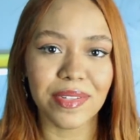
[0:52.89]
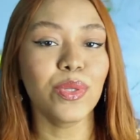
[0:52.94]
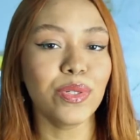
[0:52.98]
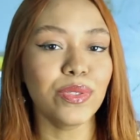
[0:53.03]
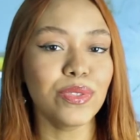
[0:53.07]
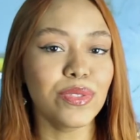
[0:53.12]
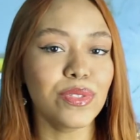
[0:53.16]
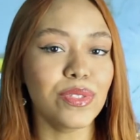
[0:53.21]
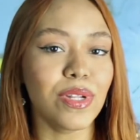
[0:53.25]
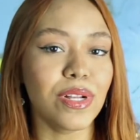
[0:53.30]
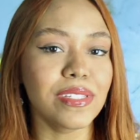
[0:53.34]

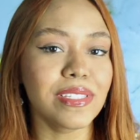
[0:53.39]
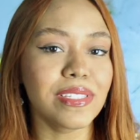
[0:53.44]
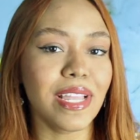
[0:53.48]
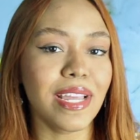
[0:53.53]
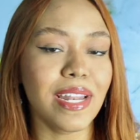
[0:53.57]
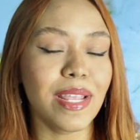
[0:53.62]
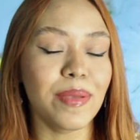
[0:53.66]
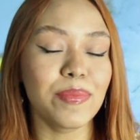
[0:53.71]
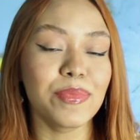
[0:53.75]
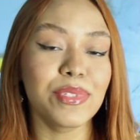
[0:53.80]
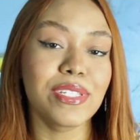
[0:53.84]
Todos nós
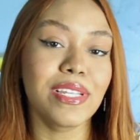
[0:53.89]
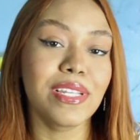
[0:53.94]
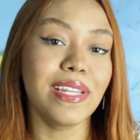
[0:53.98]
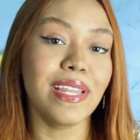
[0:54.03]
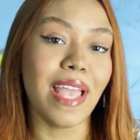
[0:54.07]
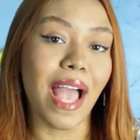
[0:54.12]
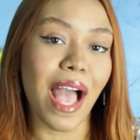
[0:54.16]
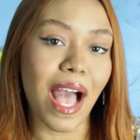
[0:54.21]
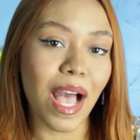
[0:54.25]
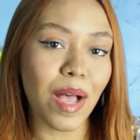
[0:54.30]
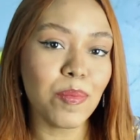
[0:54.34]
queremos
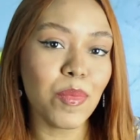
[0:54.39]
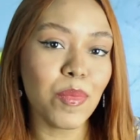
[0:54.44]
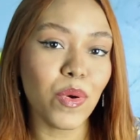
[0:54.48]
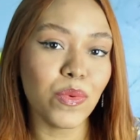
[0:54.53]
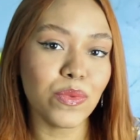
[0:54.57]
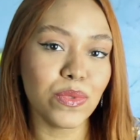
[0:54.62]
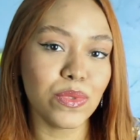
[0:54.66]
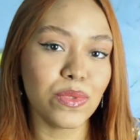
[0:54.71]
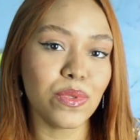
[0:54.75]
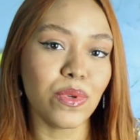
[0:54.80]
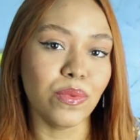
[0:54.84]
criar
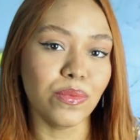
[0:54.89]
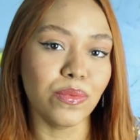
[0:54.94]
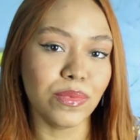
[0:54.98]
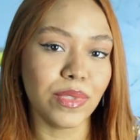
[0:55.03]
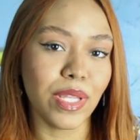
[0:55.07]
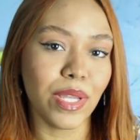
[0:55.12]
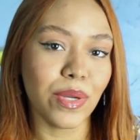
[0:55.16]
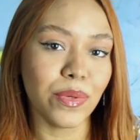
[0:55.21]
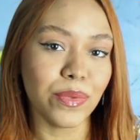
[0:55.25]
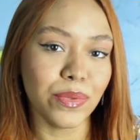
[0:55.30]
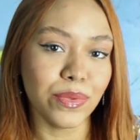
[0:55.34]
bons
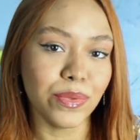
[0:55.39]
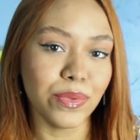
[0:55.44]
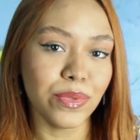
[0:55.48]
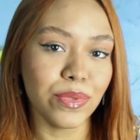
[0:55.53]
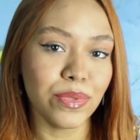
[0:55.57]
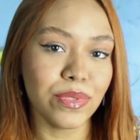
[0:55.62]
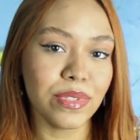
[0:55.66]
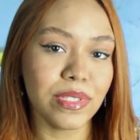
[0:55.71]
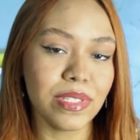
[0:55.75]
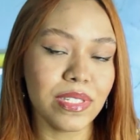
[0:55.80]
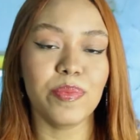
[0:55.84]

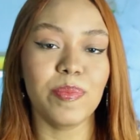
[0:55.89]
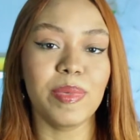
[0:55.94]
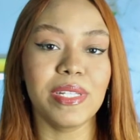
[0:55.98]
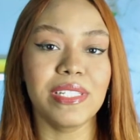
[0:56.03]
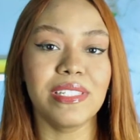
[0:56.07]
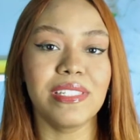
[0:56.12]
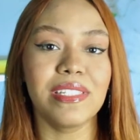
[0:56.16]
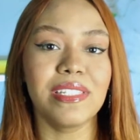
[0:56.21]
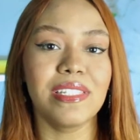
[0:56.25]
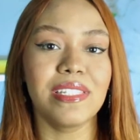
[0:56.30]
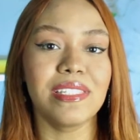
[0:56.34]
conteúdos, a gente
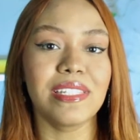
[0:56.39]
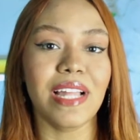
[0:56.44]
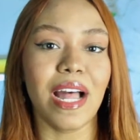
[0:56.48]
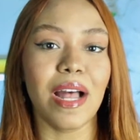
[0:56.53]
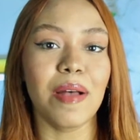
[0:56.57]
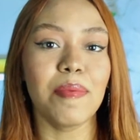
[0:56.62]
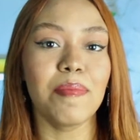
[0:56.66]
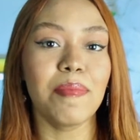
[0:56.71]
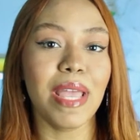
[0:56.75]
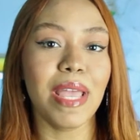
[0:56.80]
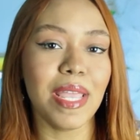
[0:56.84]
precisa
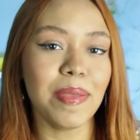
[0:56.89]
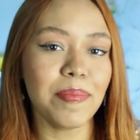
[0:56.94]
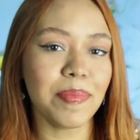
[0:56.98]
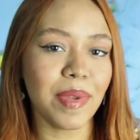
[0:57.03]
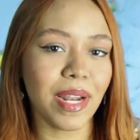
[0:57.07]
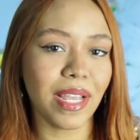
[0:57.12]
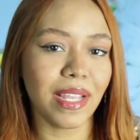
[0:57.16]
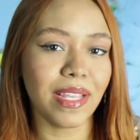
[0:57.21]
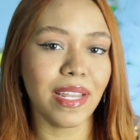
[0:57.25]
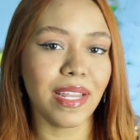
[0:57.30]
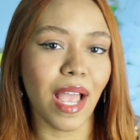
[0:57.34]
estar bem
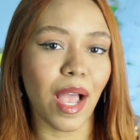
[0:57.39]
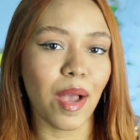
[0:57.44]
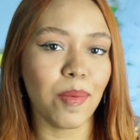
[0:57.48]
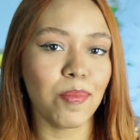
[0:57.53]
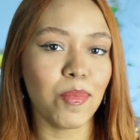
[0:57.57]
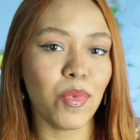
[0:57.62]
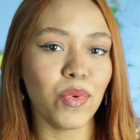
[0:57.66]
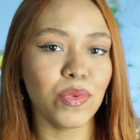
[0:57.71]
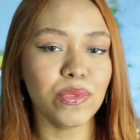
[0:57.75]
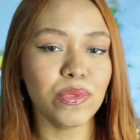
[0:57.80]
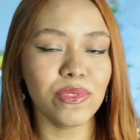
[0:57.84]
para criar
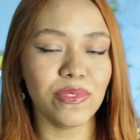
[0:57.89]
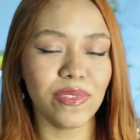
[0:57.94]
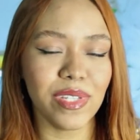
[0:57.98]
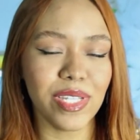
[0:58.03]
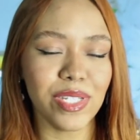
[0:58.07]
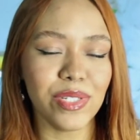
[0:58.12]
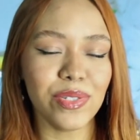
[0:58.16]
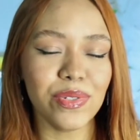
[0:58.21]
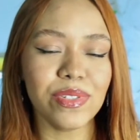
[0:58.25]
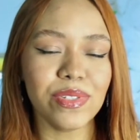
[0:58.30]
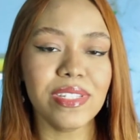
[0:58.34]
bons
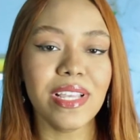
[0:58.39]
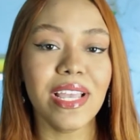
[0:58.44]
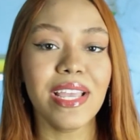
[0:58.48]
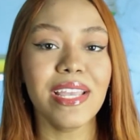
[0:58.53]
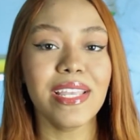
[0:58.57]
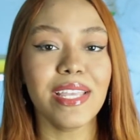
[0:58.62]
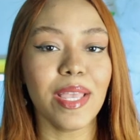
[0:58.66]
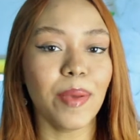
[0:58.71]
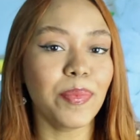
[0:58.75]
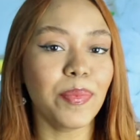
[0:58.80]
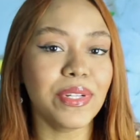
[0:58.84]
vídeos
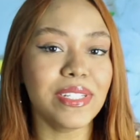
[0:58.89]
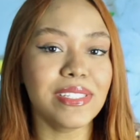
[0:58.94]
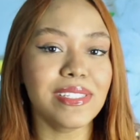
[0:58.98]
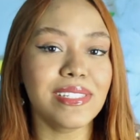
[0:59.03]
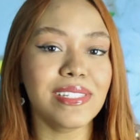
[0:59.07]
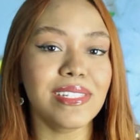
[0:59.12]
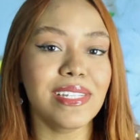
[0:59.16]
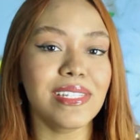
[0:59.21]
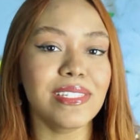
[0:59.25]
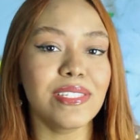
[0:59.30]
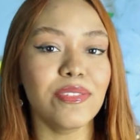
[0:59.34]
e é por isso
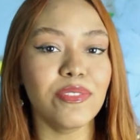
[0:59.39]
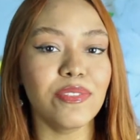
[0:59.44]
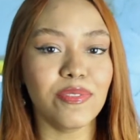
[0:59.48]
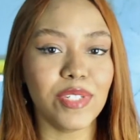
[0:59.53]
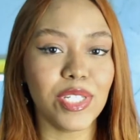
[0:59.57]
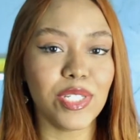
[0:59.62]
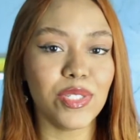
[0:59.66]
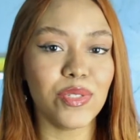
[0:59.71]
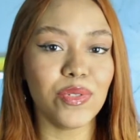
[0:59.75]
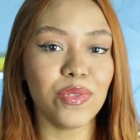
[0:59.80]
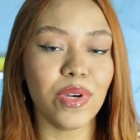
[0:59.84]
que nesse
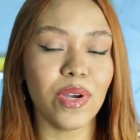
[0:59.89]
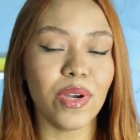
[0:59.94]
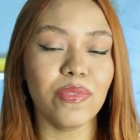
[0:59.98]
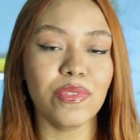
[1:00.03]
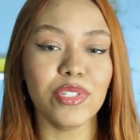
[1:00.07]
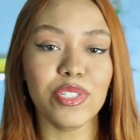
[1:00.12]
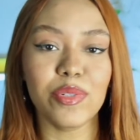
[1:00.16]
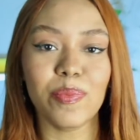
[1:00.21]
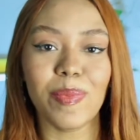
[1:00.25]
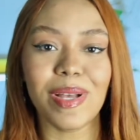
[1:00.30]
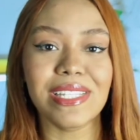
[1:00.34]
vídeo eu
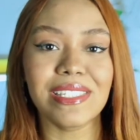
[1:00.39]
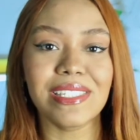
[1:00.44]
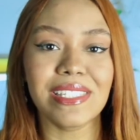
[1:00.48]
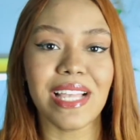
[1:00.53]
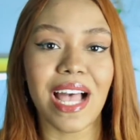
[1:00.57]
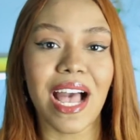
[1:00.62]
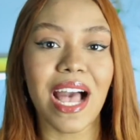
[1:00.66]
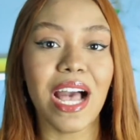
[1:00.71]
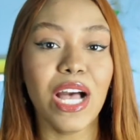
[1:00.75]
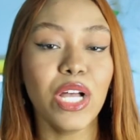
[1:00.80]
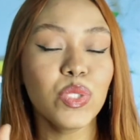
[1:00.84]
vou te
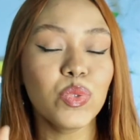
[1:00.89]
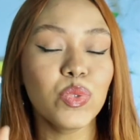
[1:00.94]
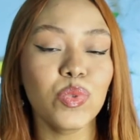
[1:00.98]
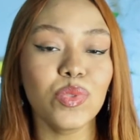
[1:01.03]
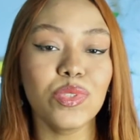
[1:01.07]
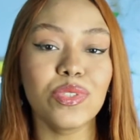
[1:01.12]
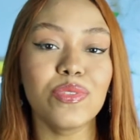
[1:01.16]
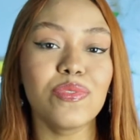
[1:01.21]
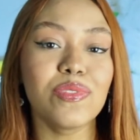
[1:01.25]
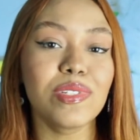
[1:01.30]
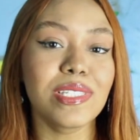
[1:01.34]
passar
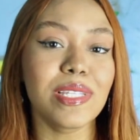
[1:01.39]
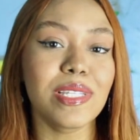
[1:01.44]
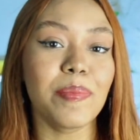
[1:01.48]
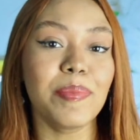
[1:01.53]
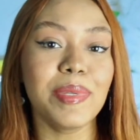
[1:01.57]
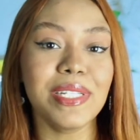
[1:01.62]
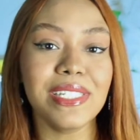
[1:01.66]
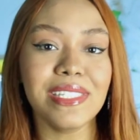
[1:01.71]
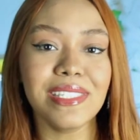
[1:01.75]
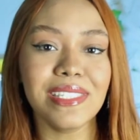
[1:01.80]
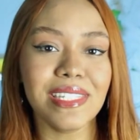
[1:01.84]
tudo que você
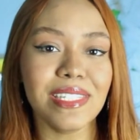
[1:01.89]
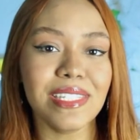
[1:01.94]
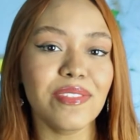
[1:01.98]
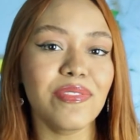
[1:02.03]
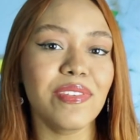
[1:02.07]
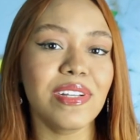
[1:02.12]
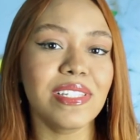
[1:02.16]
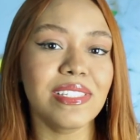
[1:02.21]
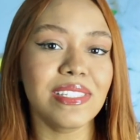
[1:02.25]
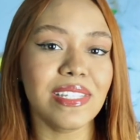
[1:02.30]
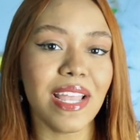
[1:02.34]
precisa
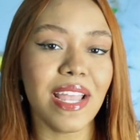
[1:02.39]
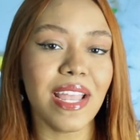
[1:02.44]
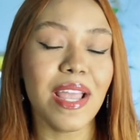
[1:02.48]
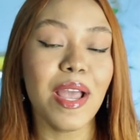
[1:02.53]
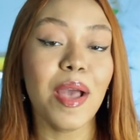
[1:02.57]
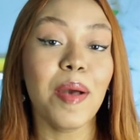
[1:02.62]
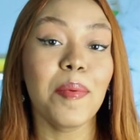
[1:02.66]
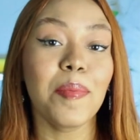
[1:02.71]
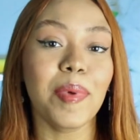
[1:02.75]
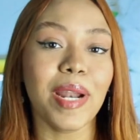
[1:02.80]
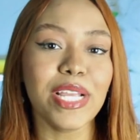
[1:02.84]
fazer
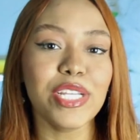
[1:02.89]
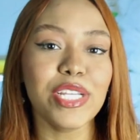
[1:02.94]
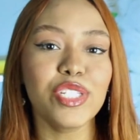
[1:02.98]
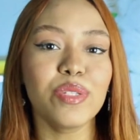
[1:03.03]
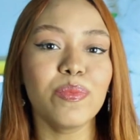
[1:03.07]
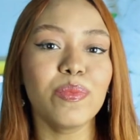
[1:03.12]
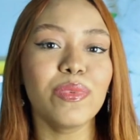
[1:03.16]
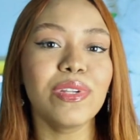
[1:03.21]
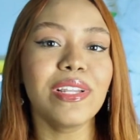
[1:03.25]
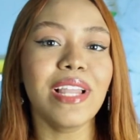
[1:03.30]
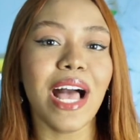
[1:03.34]
para
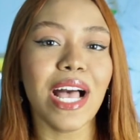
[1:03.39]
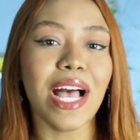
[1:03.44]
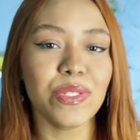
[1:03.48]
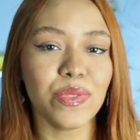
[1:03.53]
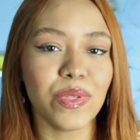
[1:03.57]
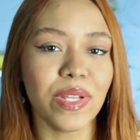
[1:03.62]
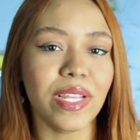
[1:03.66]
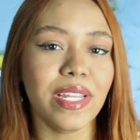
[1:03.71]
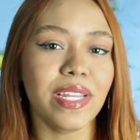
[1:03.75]
estimular sua